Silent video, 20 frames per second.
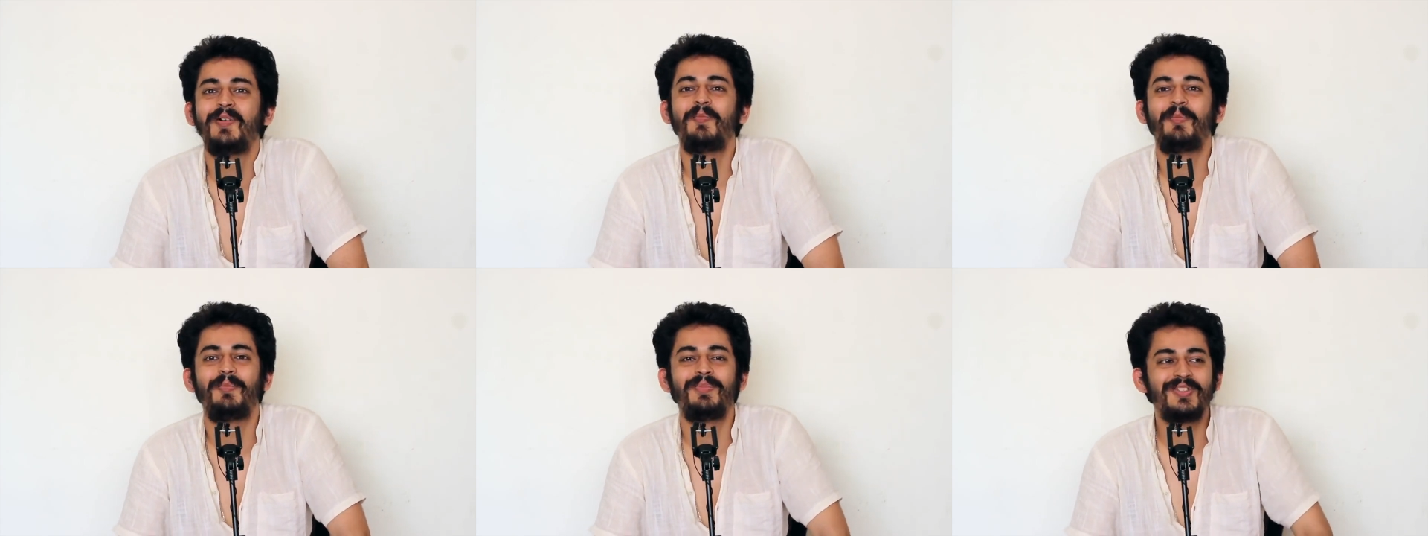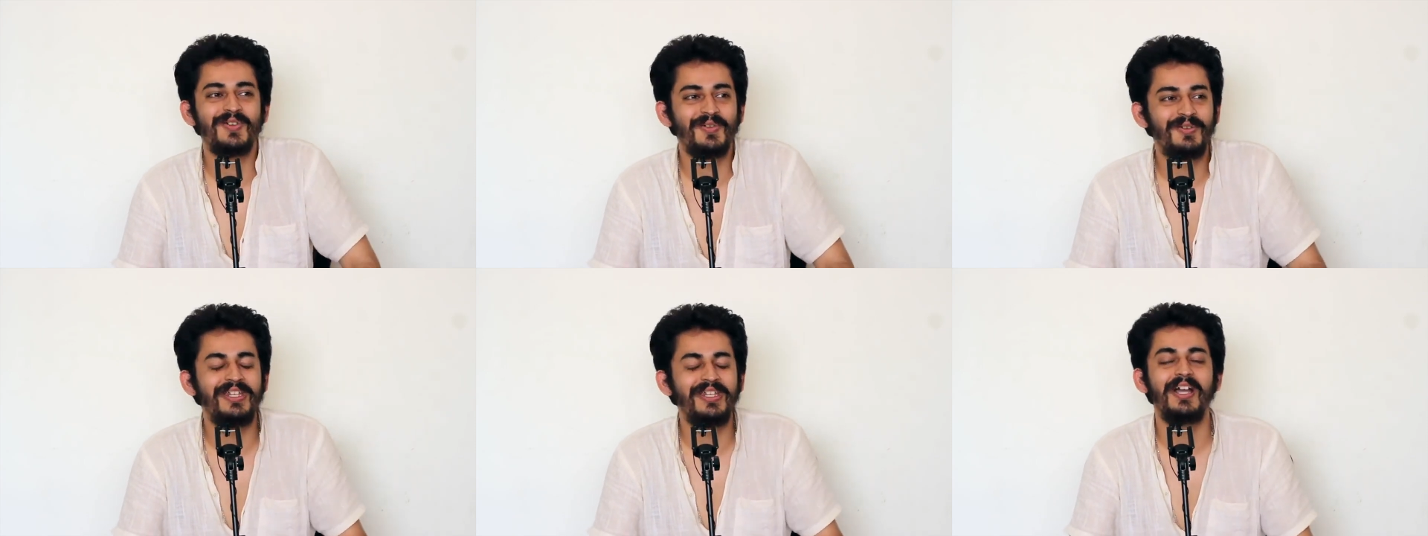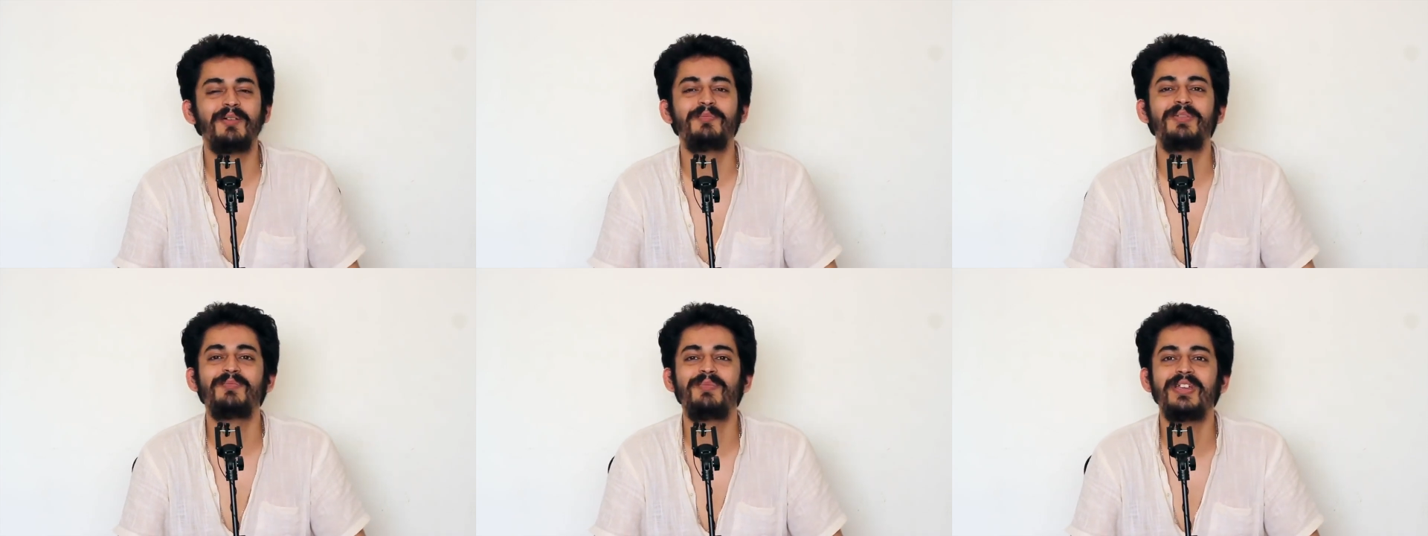वो चोरी
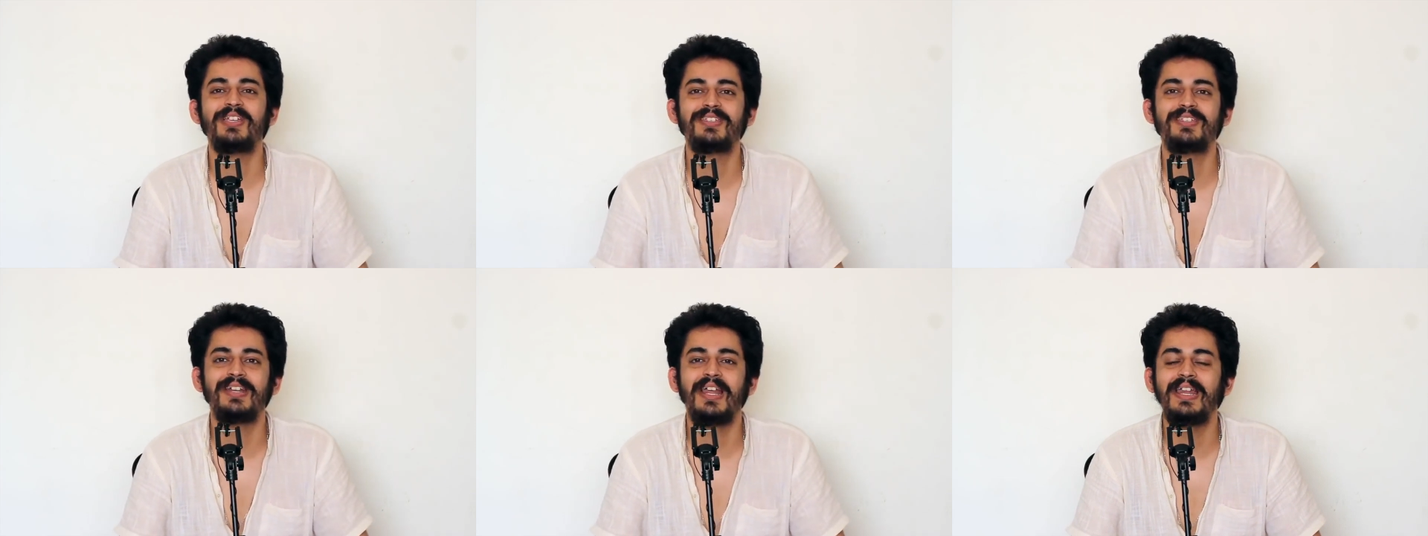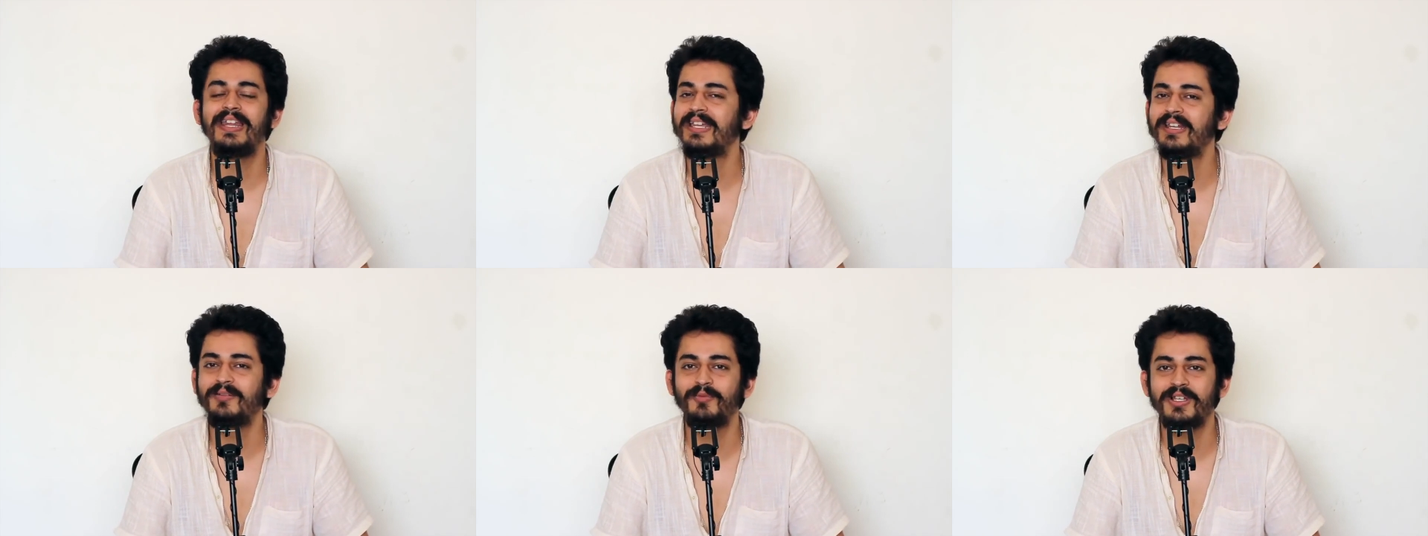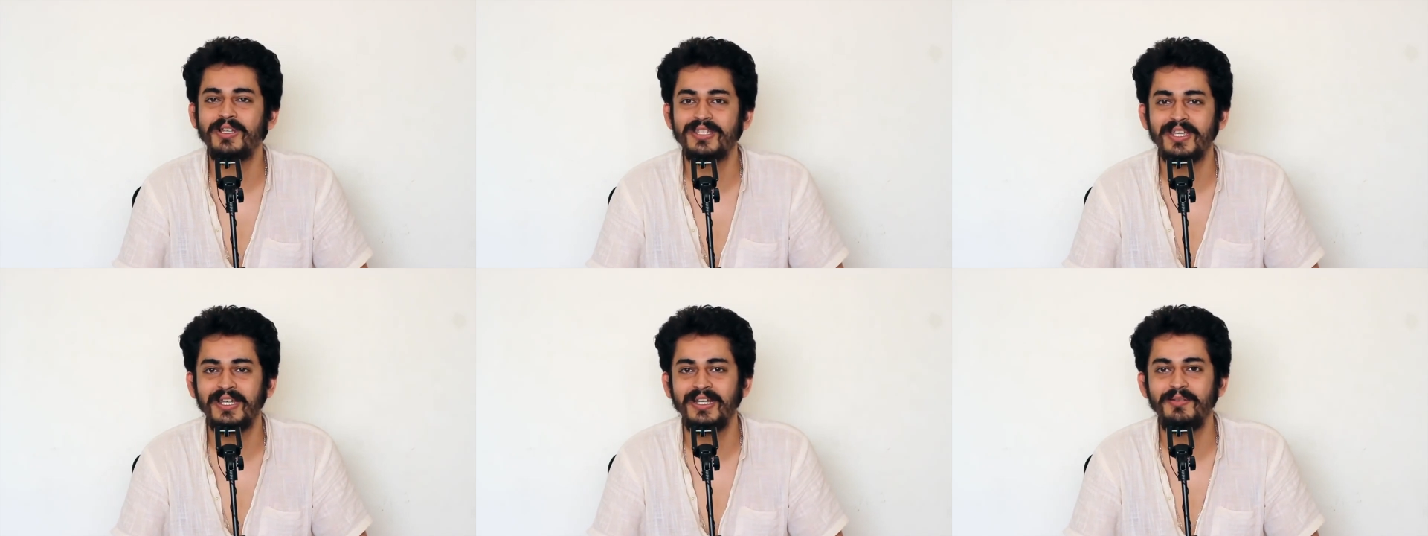का भी बेच रहा है लेकिन वो
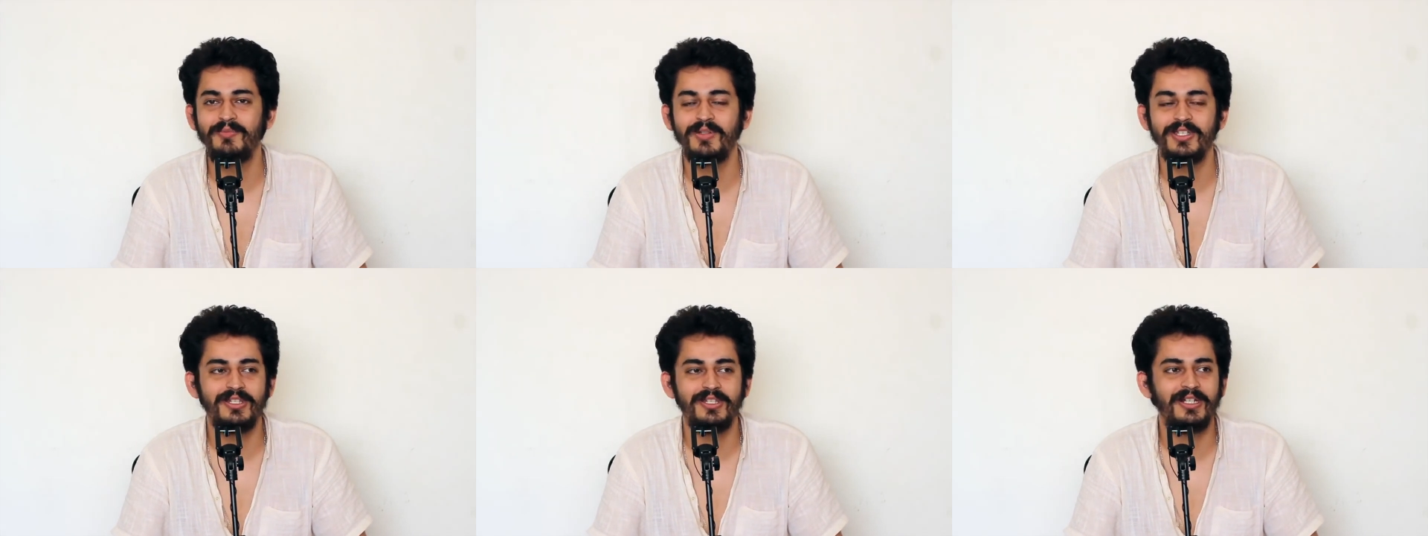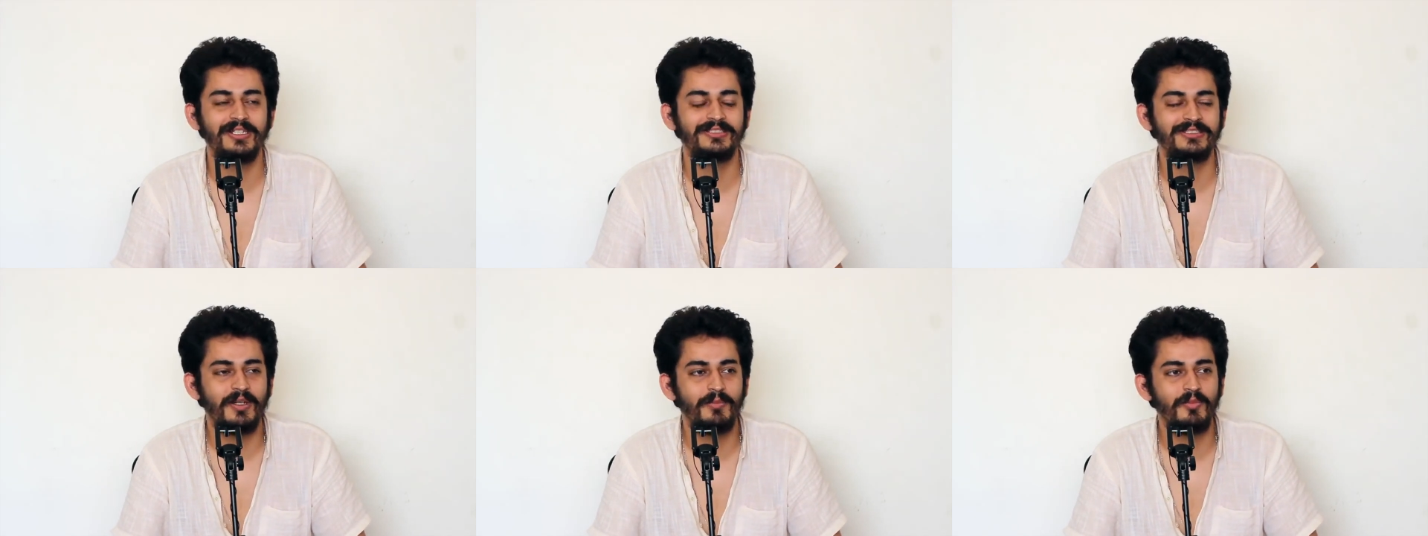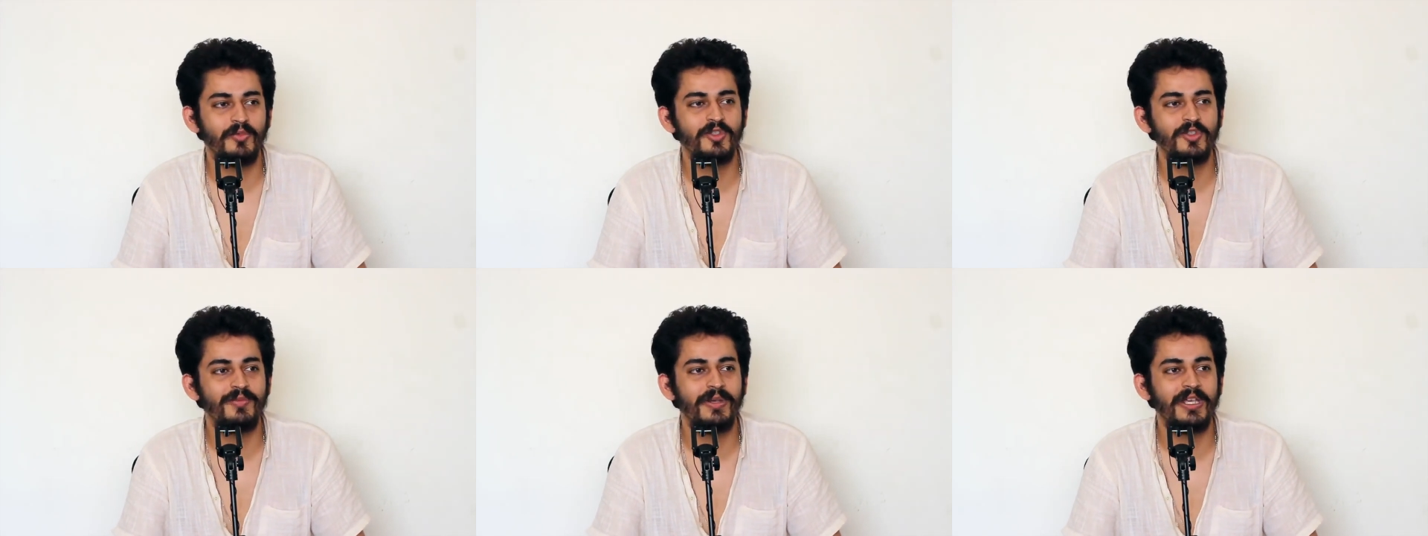अच्छा नहीं बेच रहा है
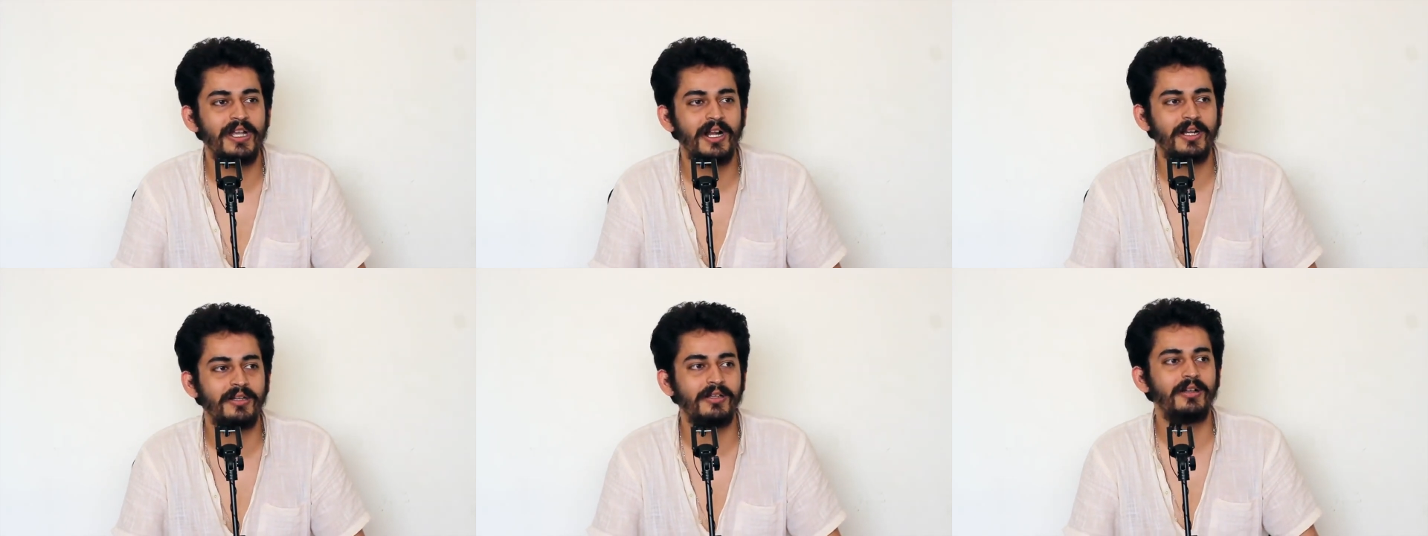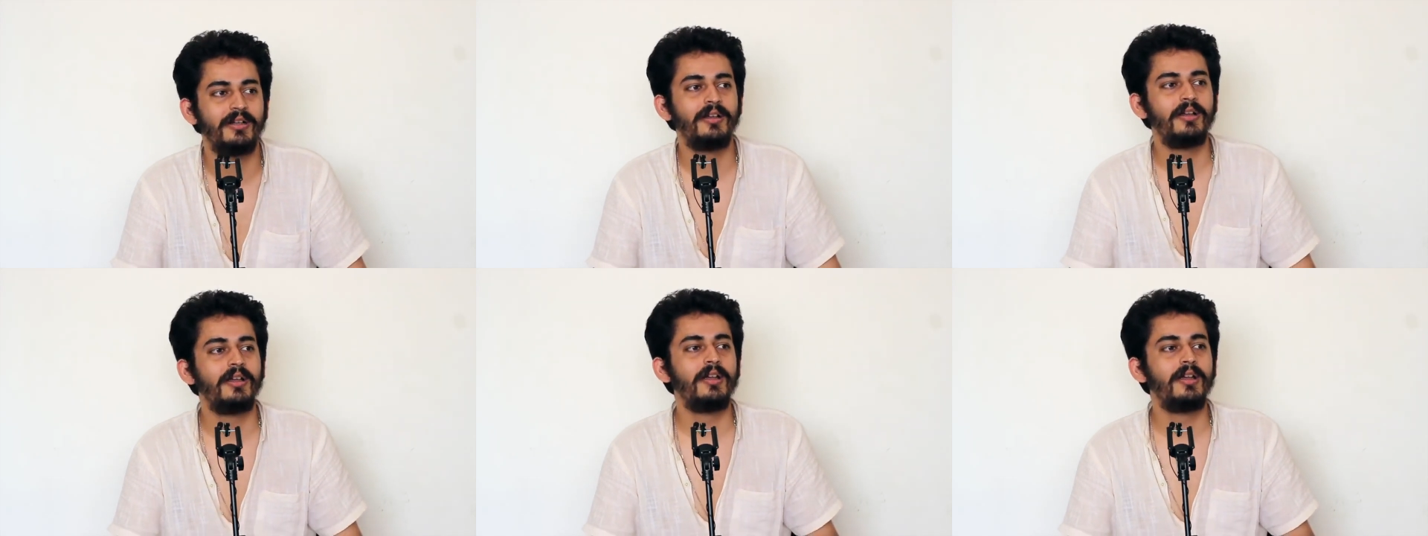सब कुछ बेकार था